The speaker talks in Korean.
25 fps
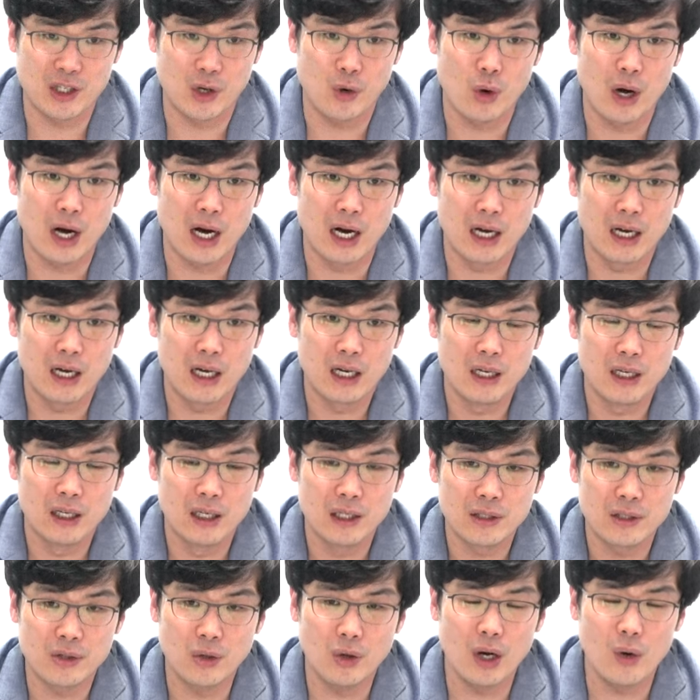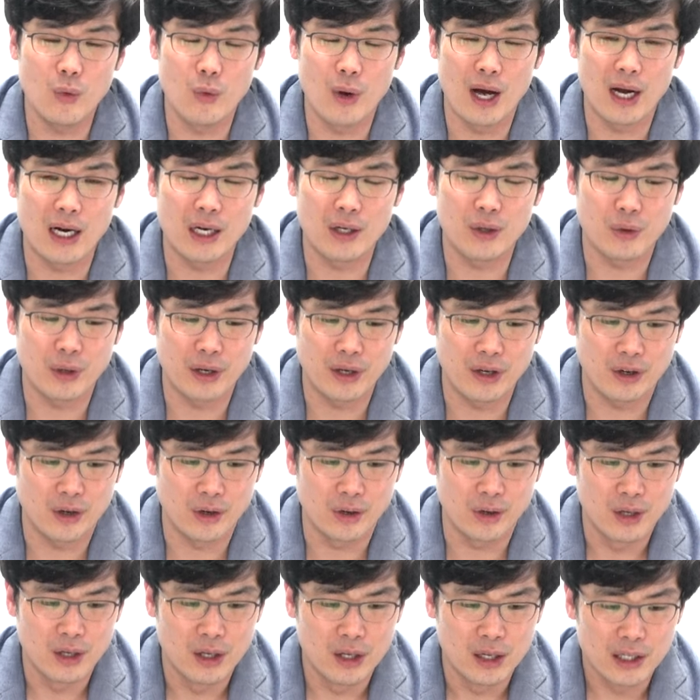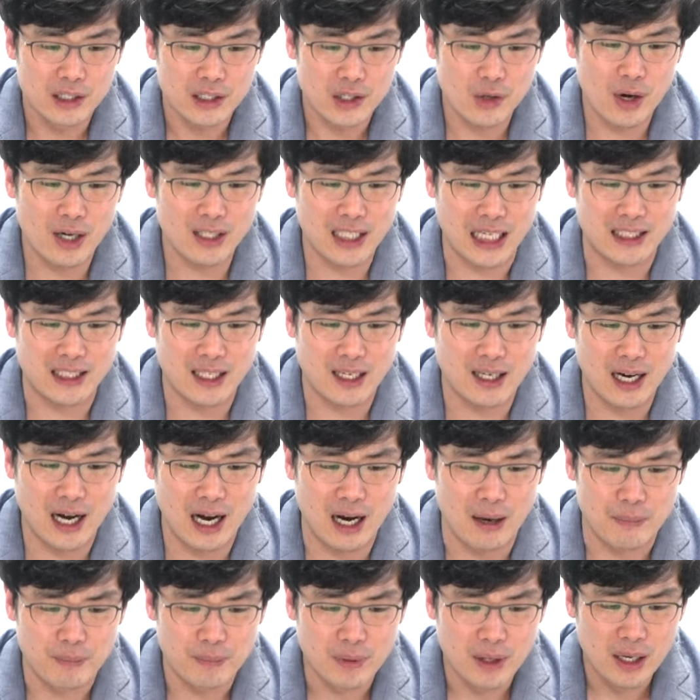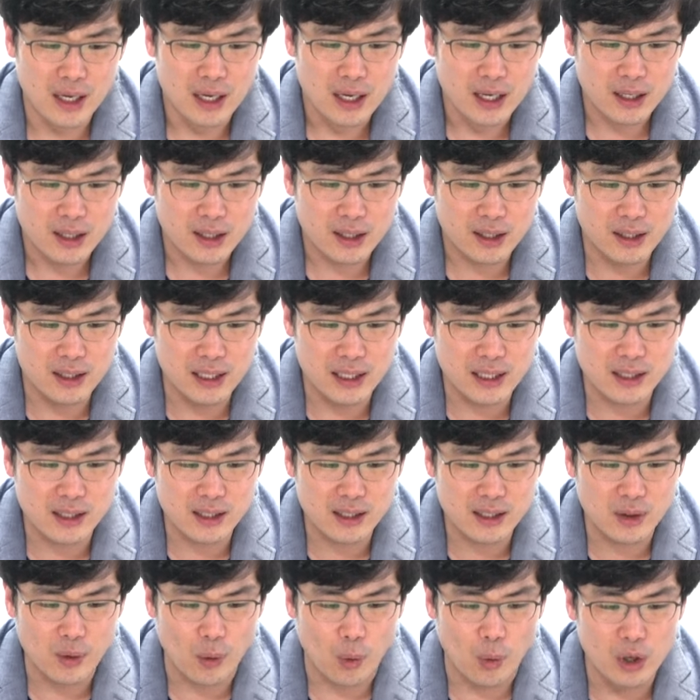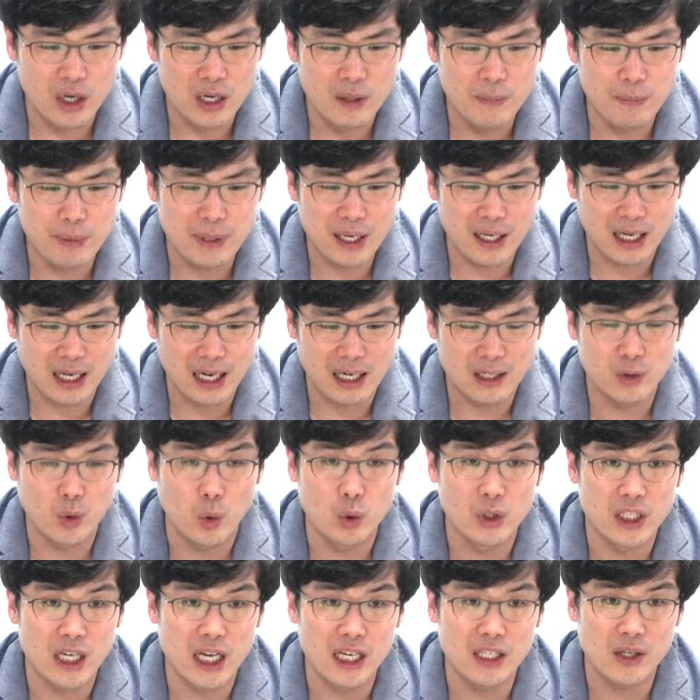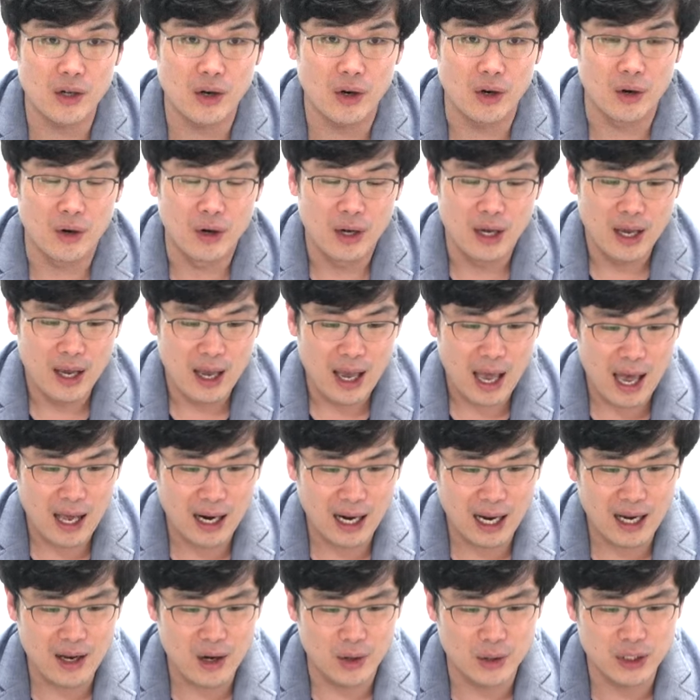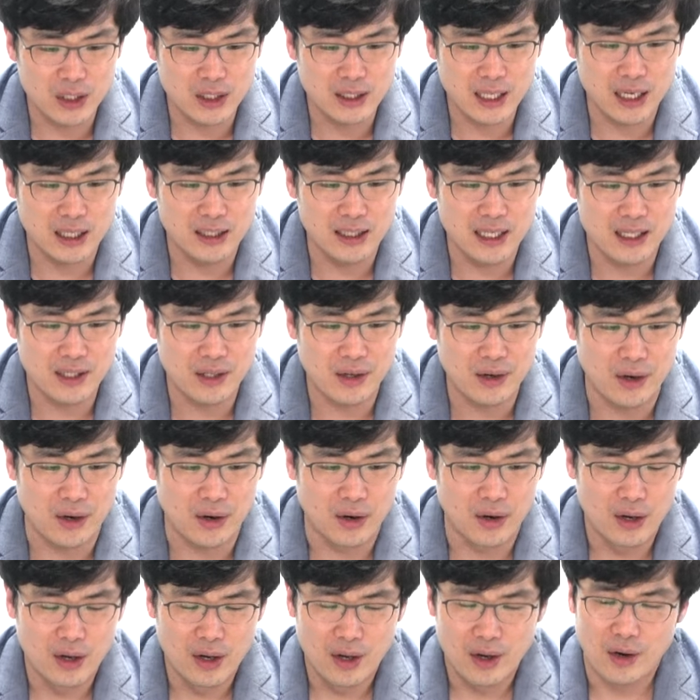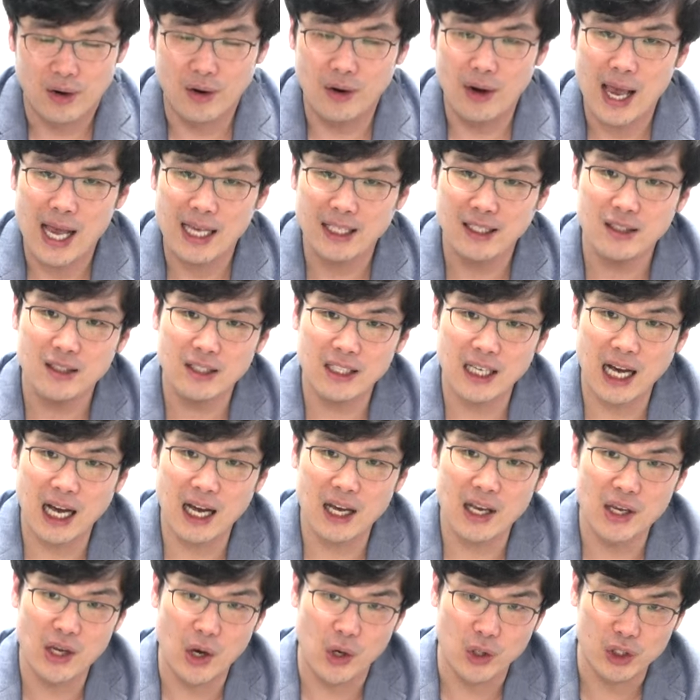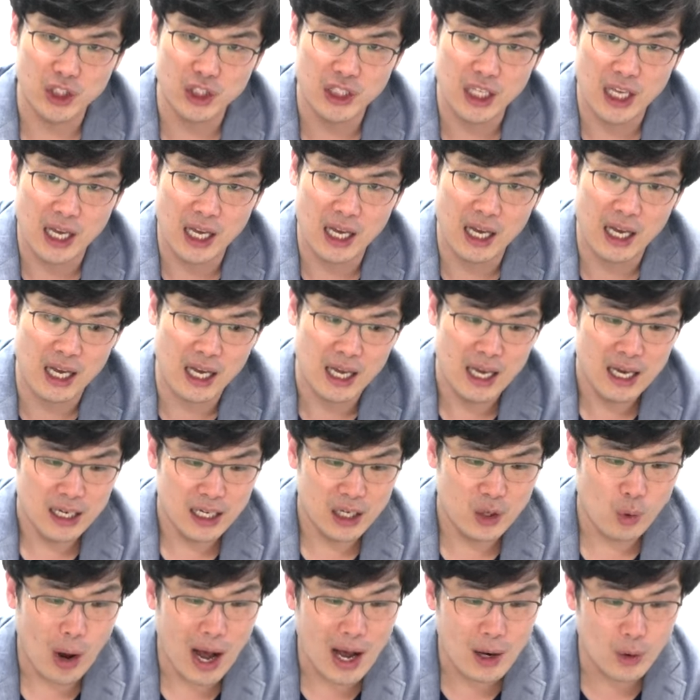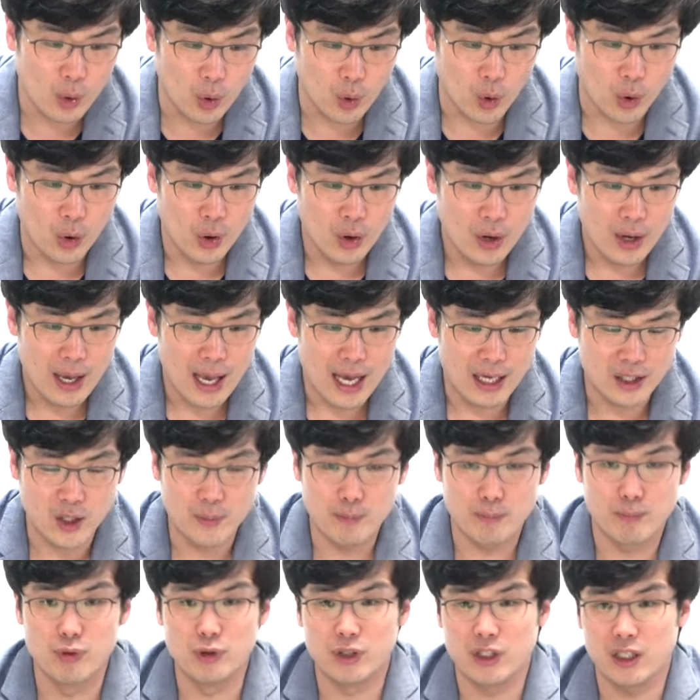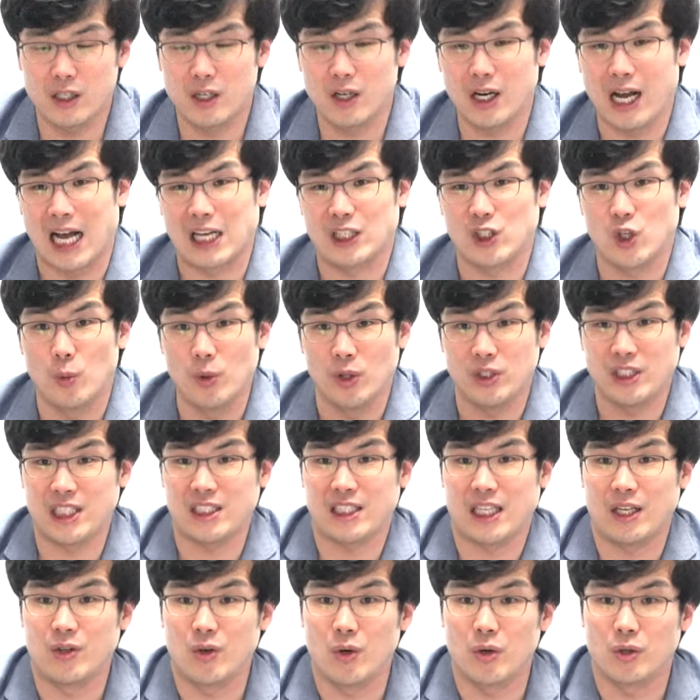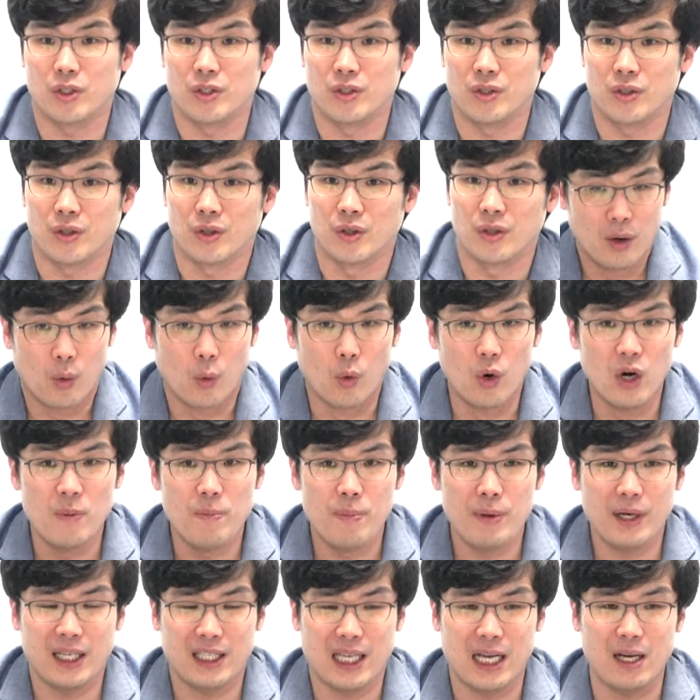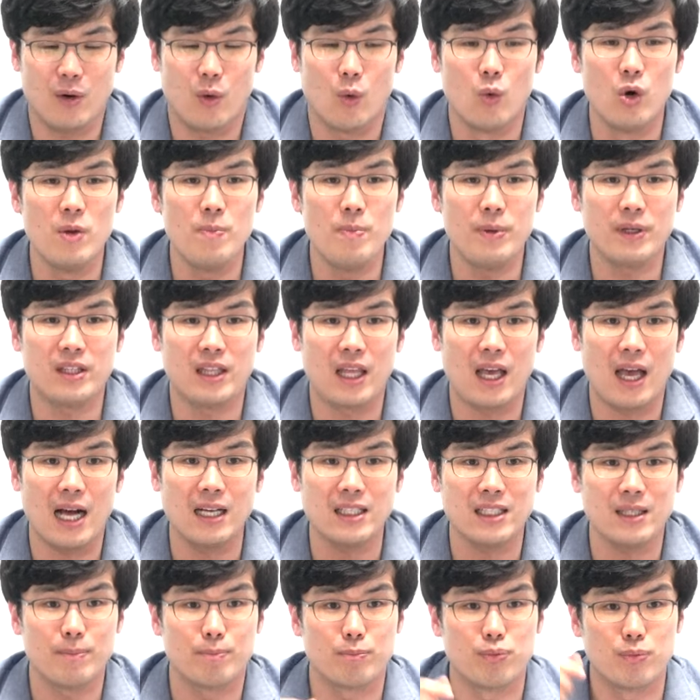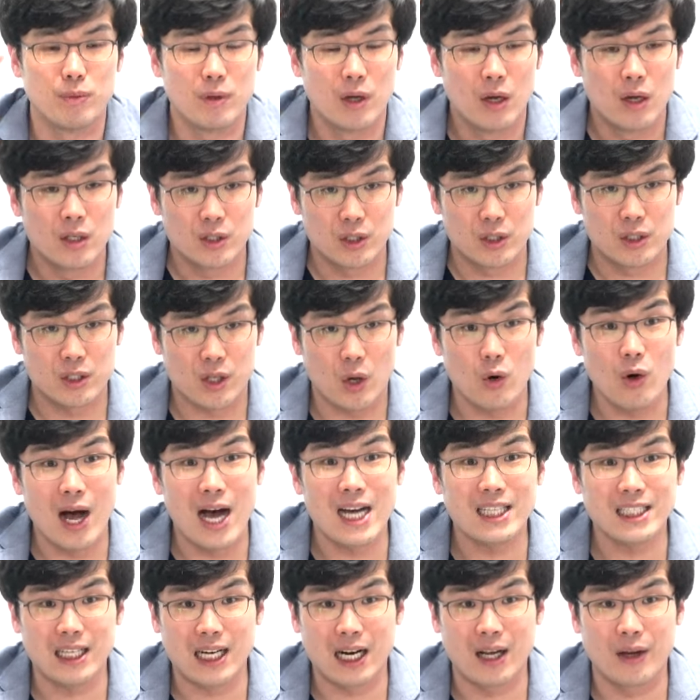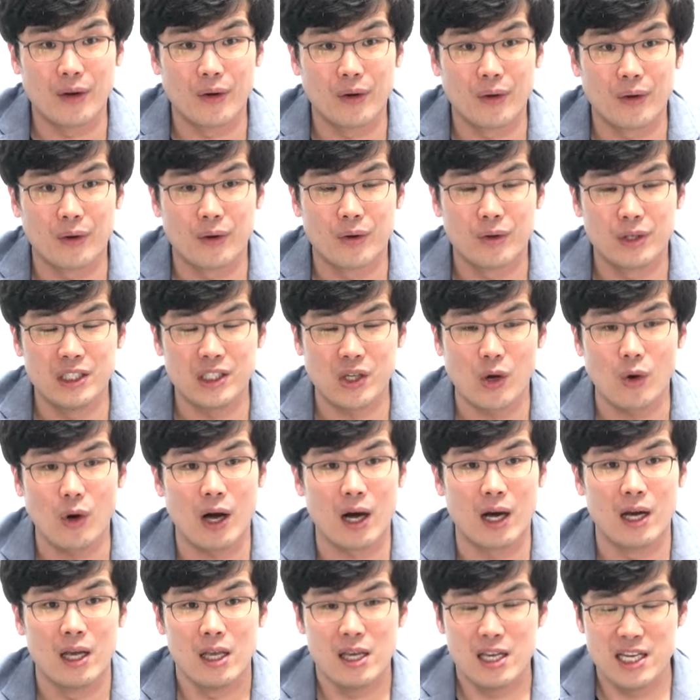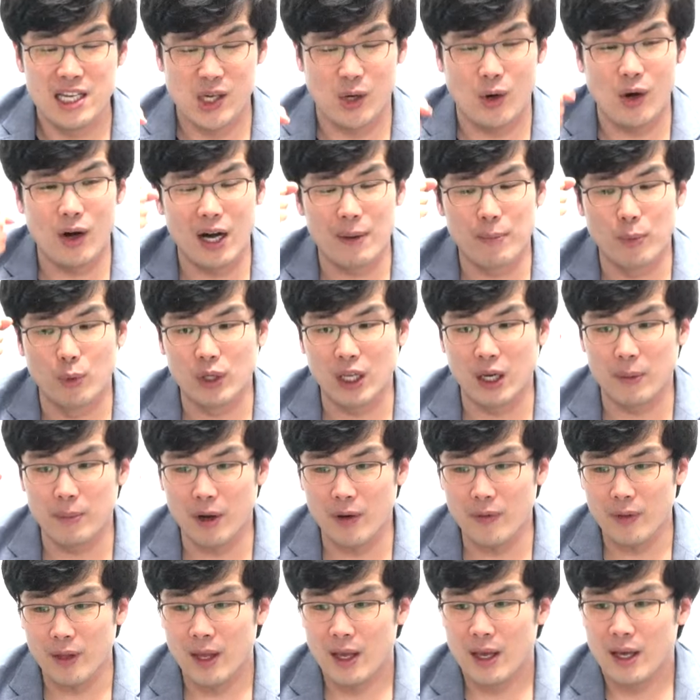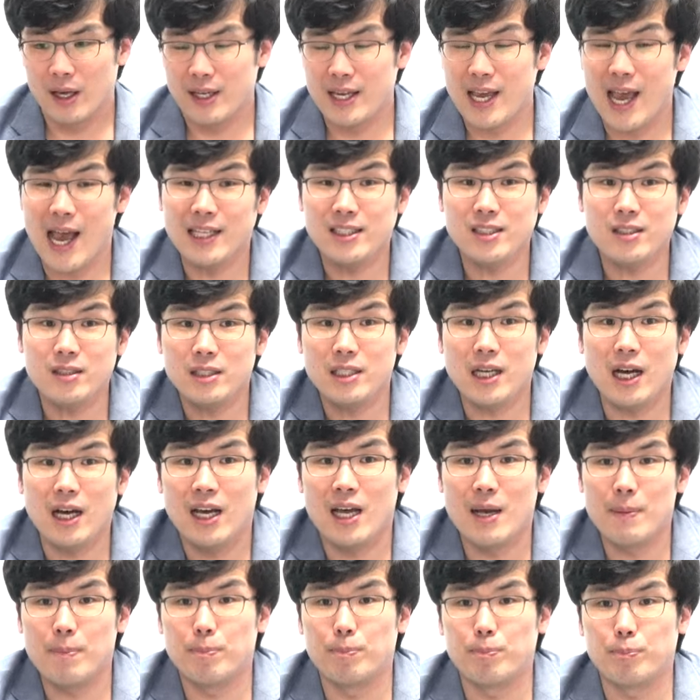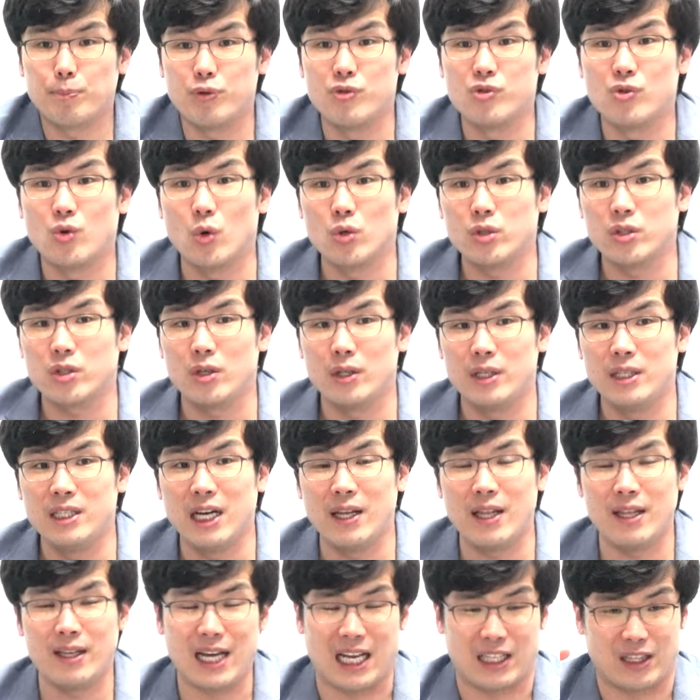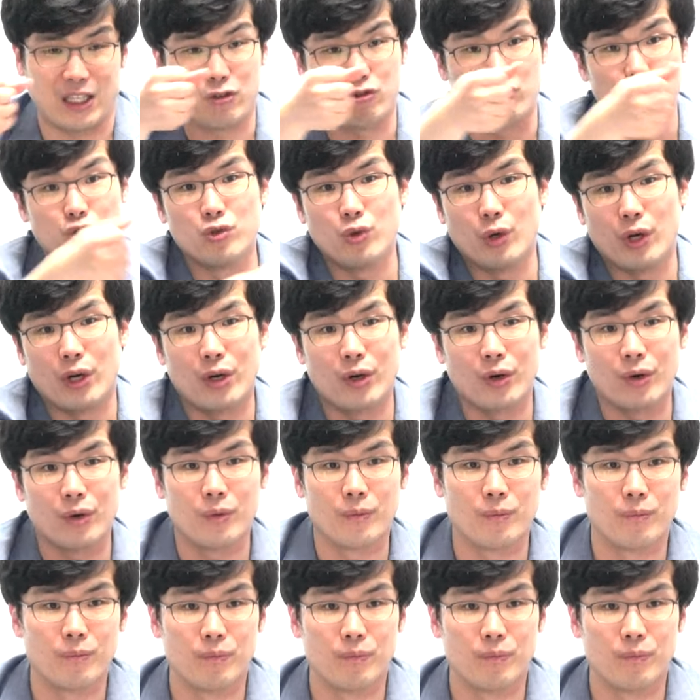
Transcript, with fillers: 성화. 성화 왜 하는 거예요? 성화 자체가 그리스 올림피아라는 도시에서 헤라 여신에 의해서 어, 헤스티아 여신의 이 화로에서 불씨를 가져오면서 시작되는 거거든요. 올림픽에 올림픽 때 항상 성화하잖아요. 이 성화. 이 성화가 뭐냐면 이 헤스티아의 불꽃을 인간에게 갖다 주는 거예요.